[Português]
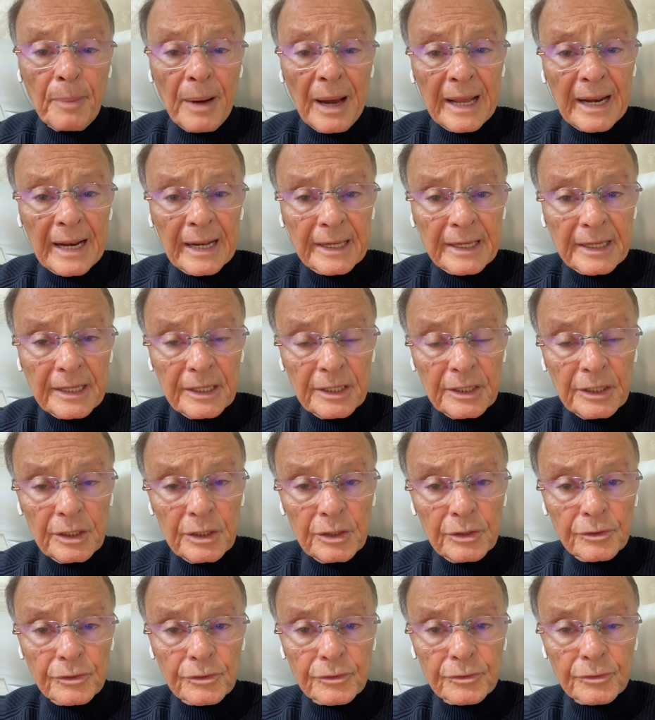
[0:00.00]
para que
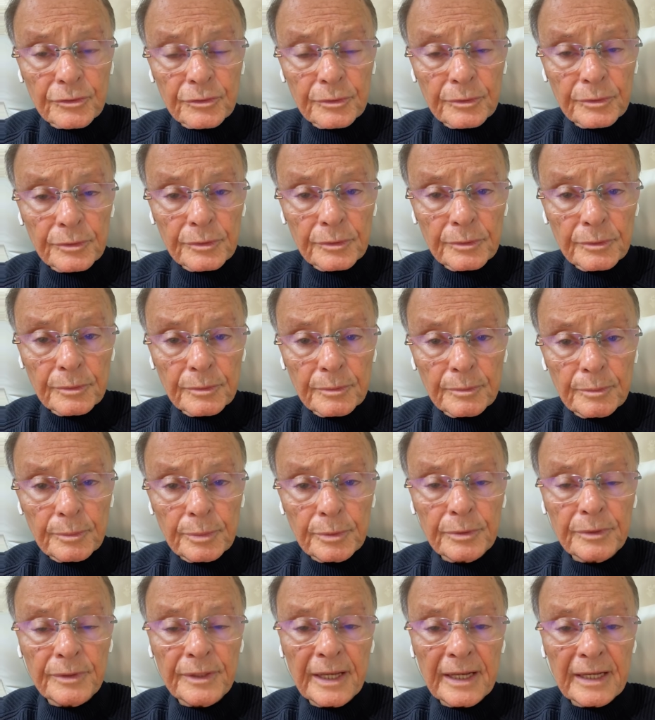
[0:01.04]
isso
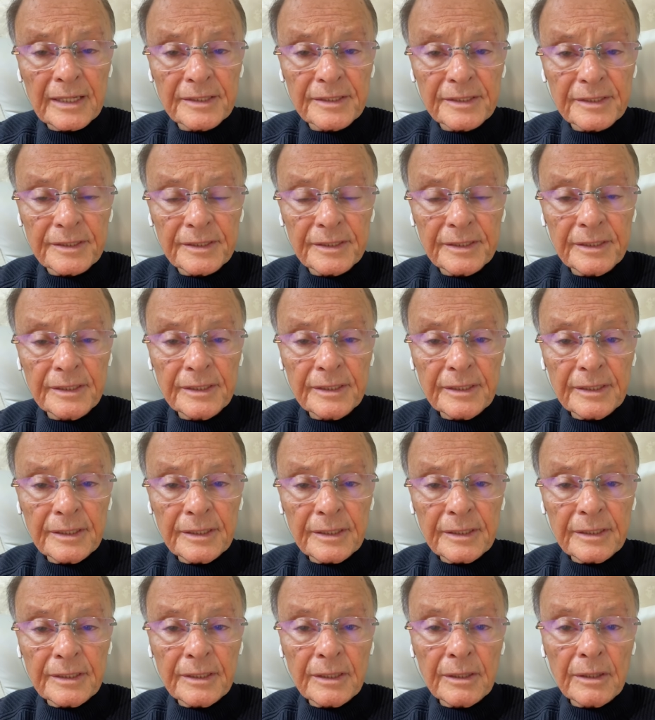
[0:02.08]
pudesse
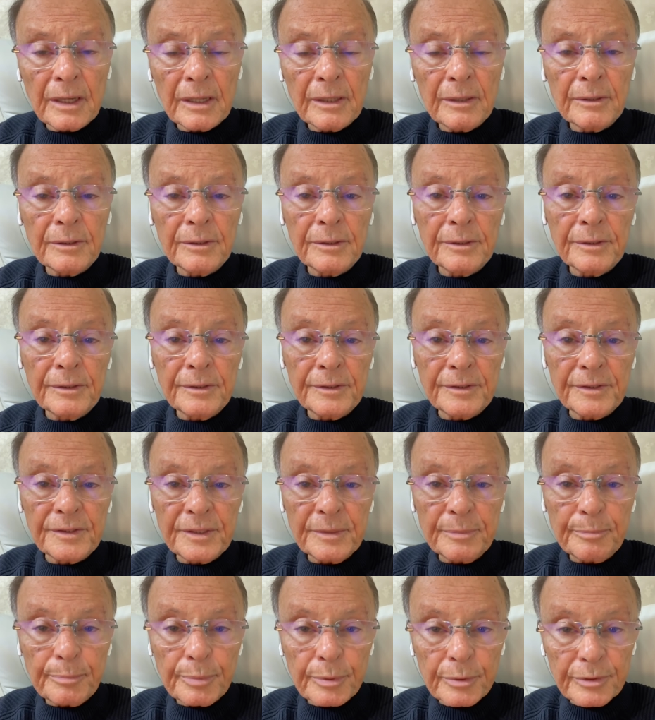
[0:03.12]

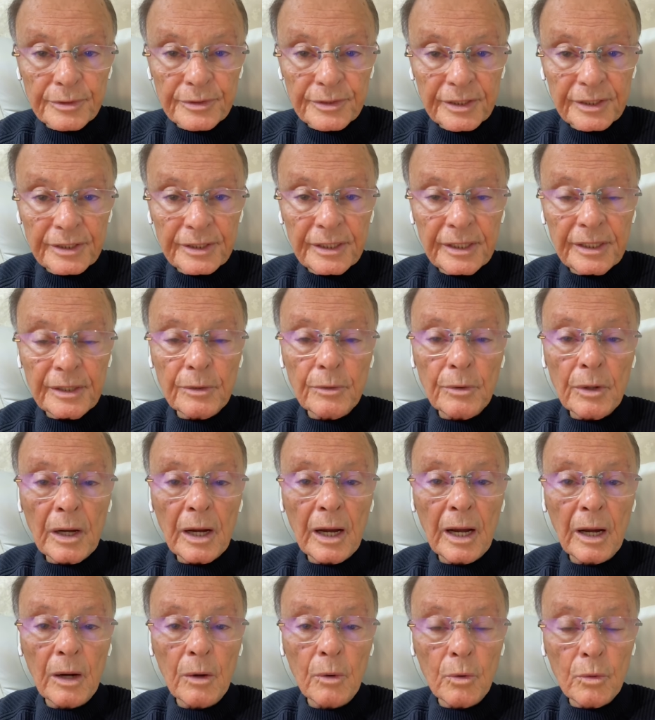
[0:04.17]
se proceder,
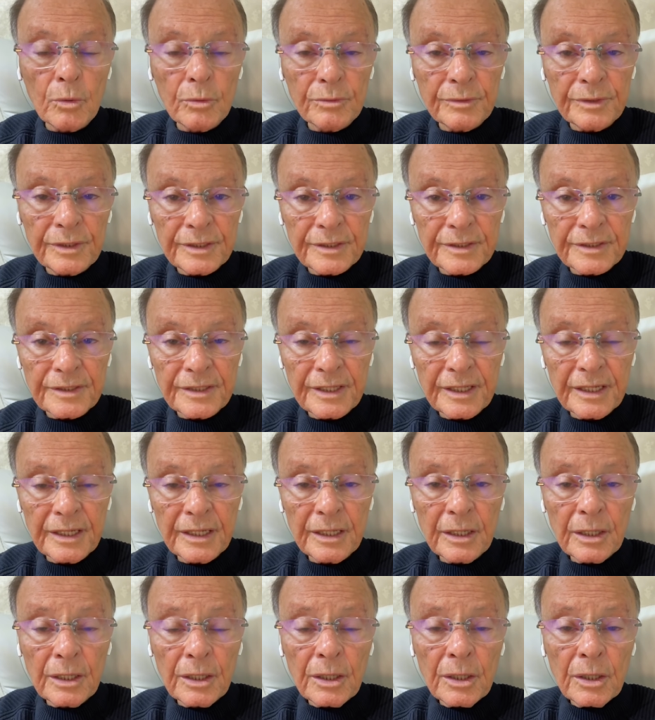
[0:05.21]

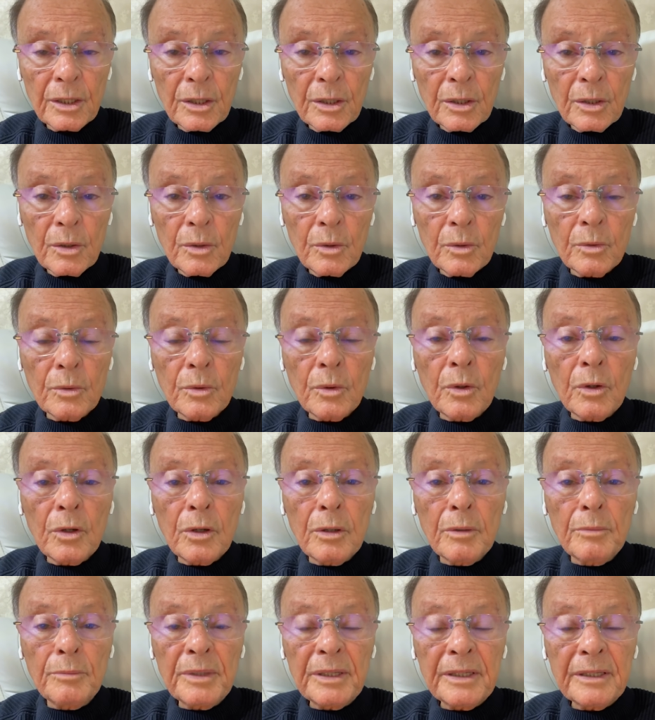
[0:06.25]
acontecer, o
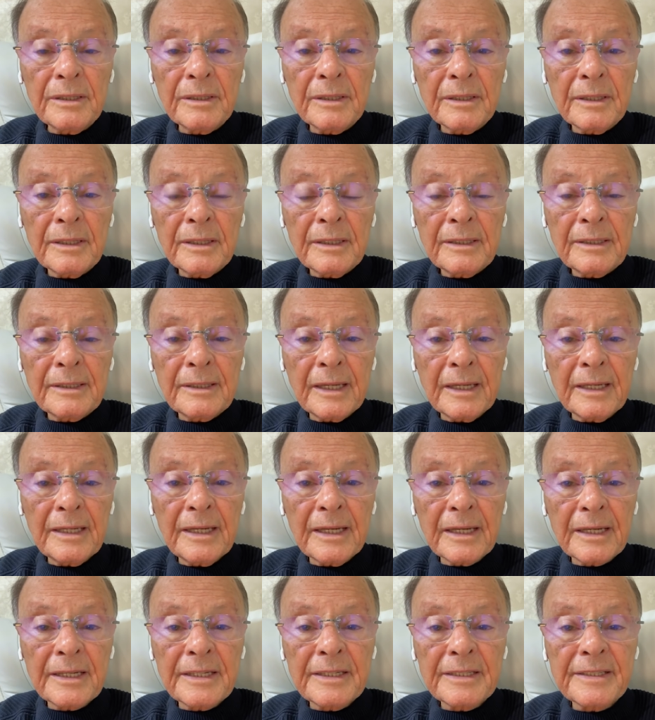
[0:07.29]
homem
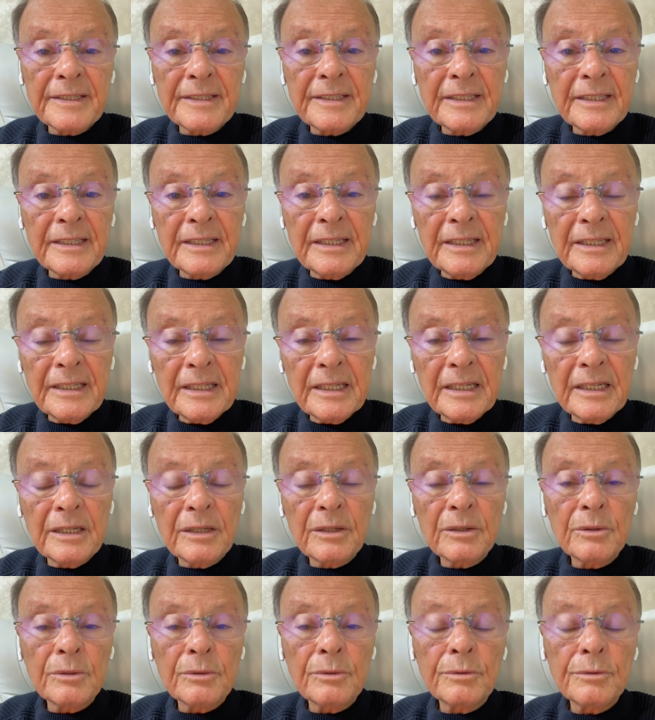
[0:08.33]
teria que
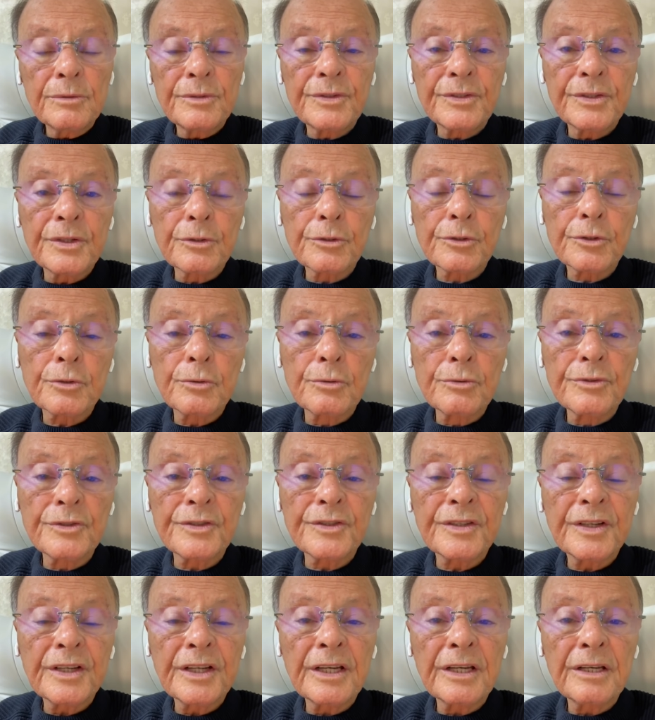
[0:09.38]
seguir os seus
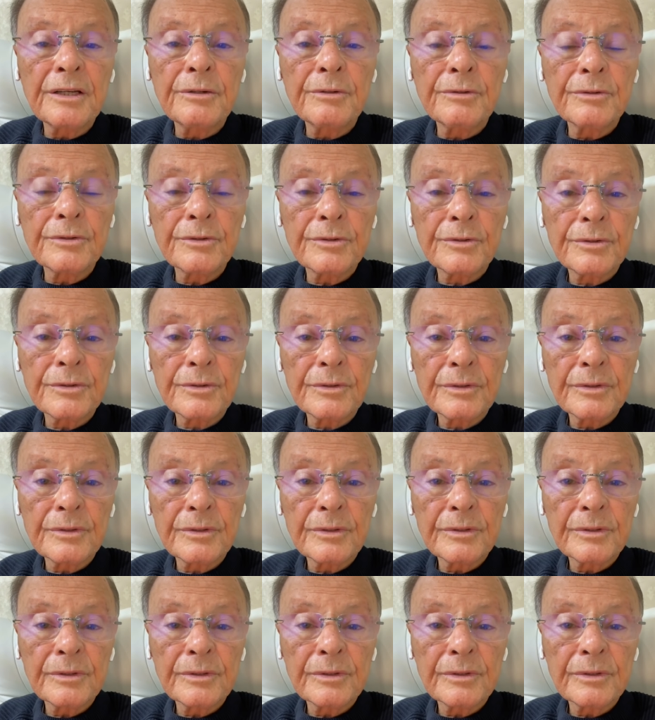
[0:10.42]
conselhos,